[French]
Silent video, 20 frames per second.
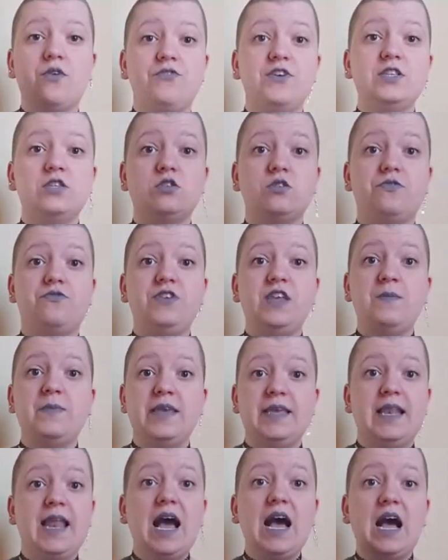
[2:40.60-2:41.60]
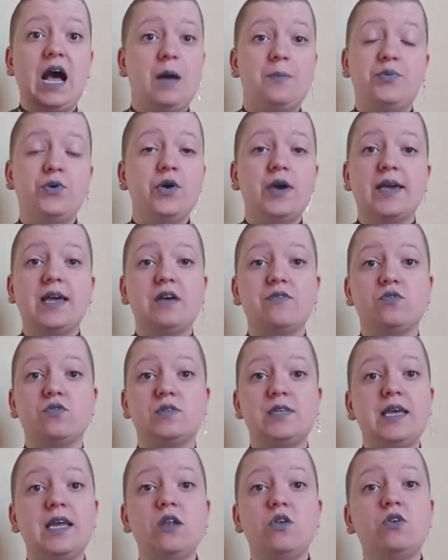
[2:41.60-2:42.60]
en fait, ce film, il a un peu
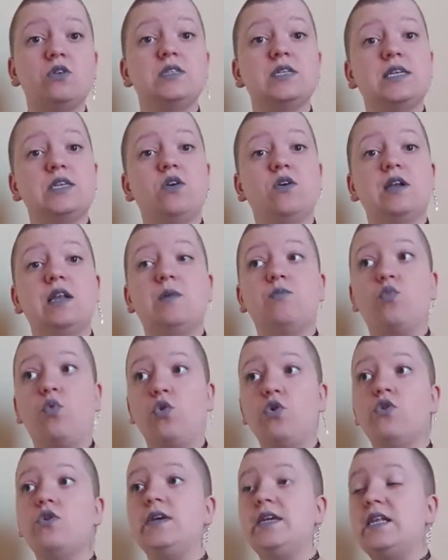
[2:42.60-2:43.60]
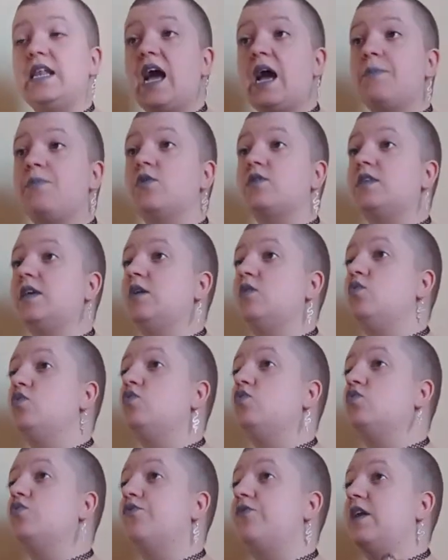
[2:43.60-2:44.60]
réinventé le triangle amoureux. Il a apporté
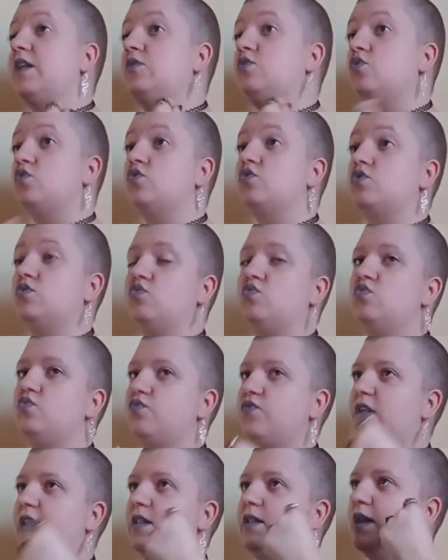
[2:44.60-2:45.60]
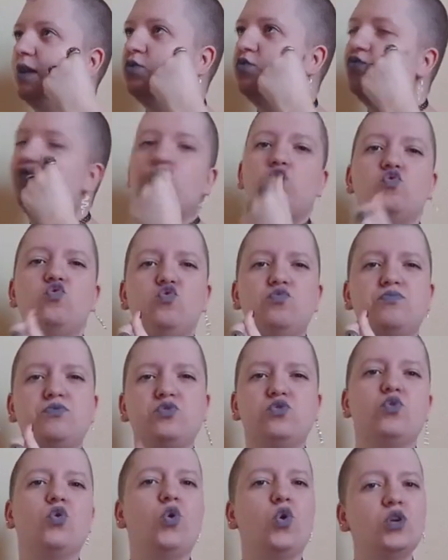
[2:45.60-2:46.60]
une nouvelle dose, une nouvelle, un nouveau goût
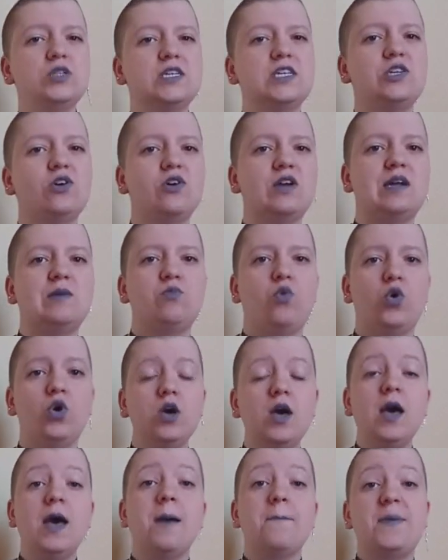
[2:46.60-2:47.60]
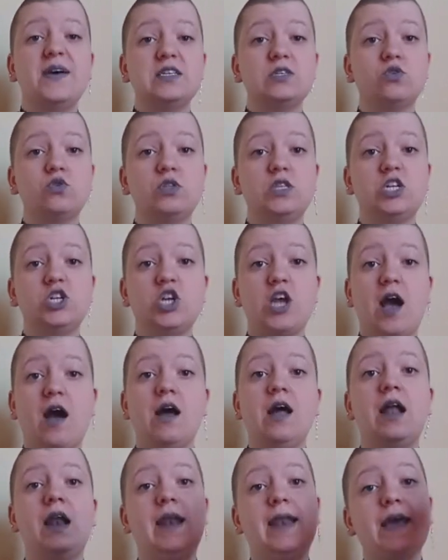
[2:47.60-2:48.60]
plutôt au triangle amoureux. Parce que déjà,
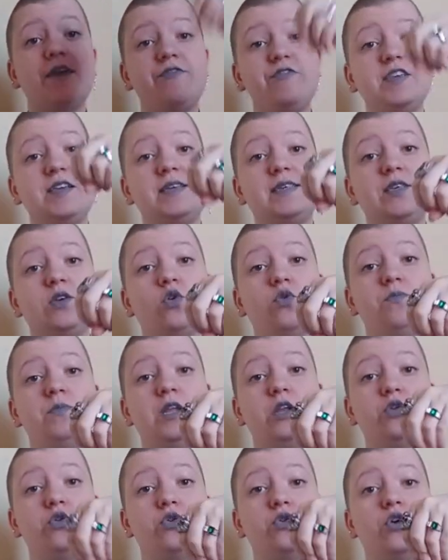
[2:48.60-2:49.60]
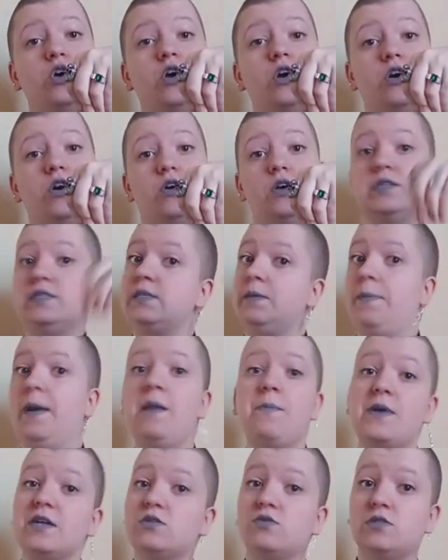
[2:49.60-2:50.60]
la fille qui est au milieu, euh, c'est pas
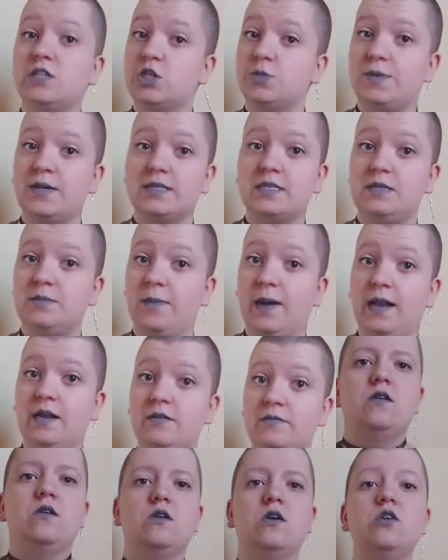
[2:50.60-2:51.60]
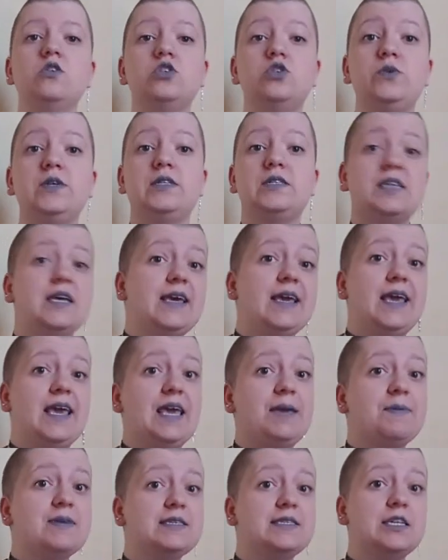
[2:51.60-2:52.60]
le personnage principal. Ensuite,
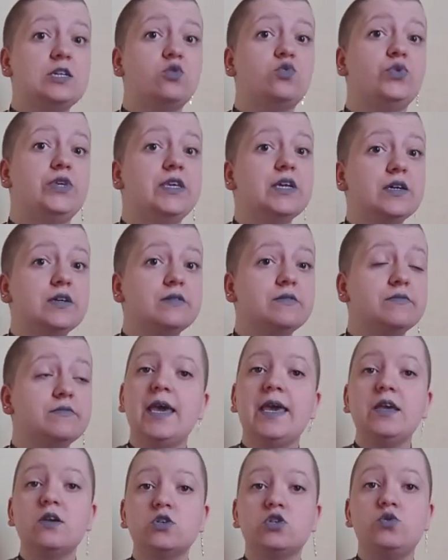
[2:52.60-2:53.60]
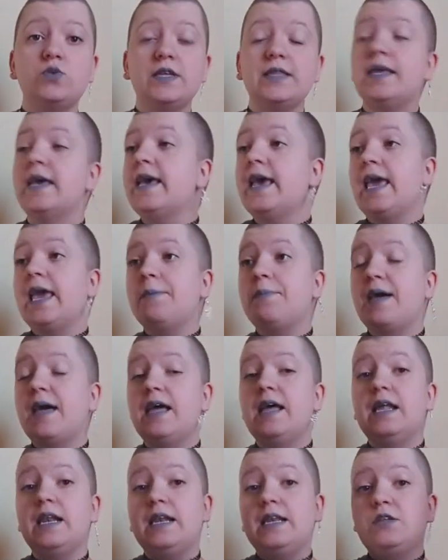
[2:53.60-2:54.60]
et eh ben c'est queer. Et ensuite, eh
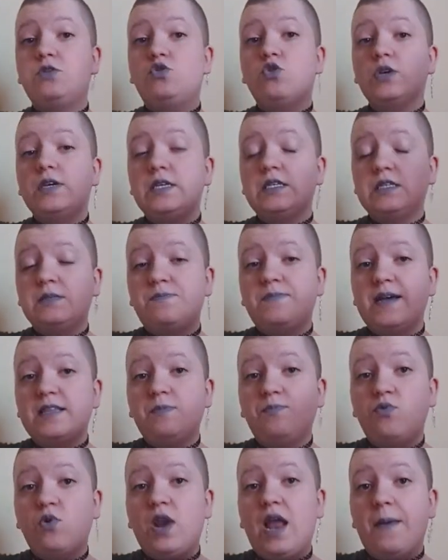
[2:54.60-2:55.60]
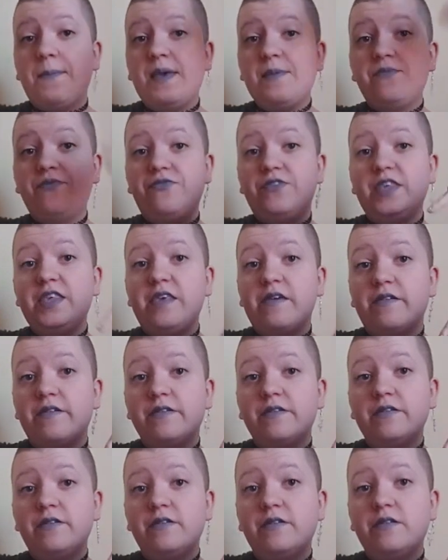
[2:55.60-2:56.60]
ben les deux qui se battent pour la même fille,
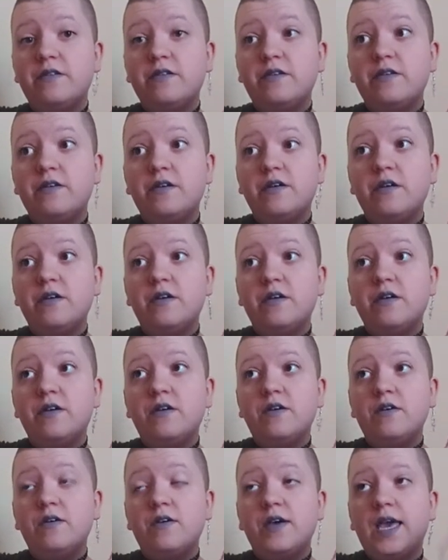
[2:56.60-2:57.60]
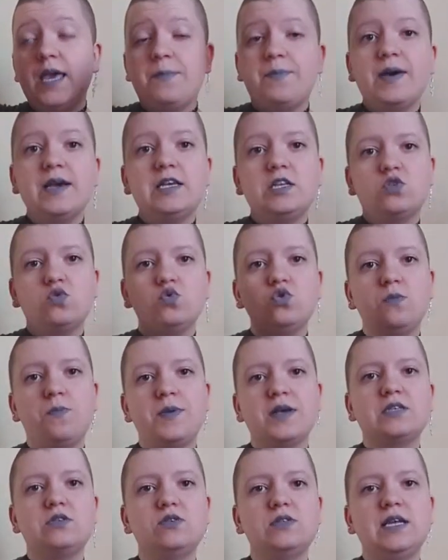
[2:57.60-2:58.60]
Et eh ben ils ont une
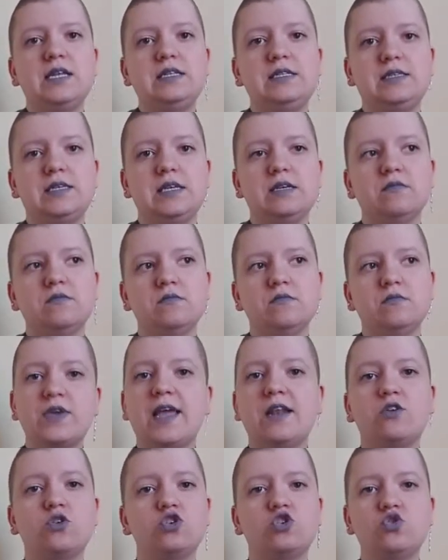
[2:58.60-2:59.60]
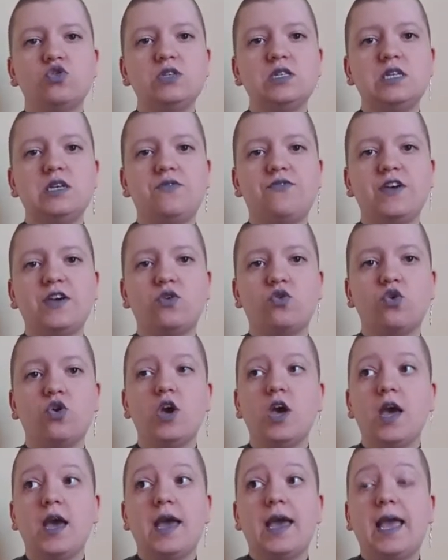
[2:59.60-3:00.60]
personnalité. Ils ont quelque chose qui fait que
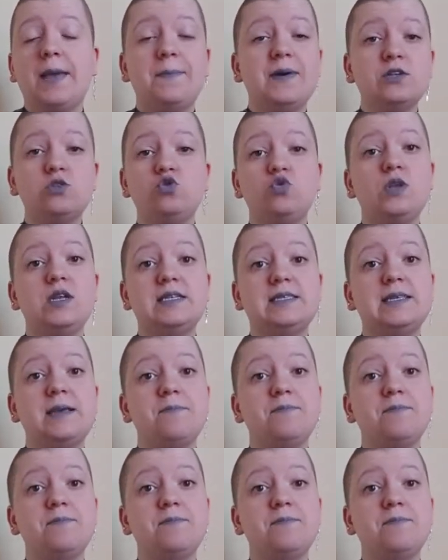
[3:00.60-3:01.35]
et eh ben tu les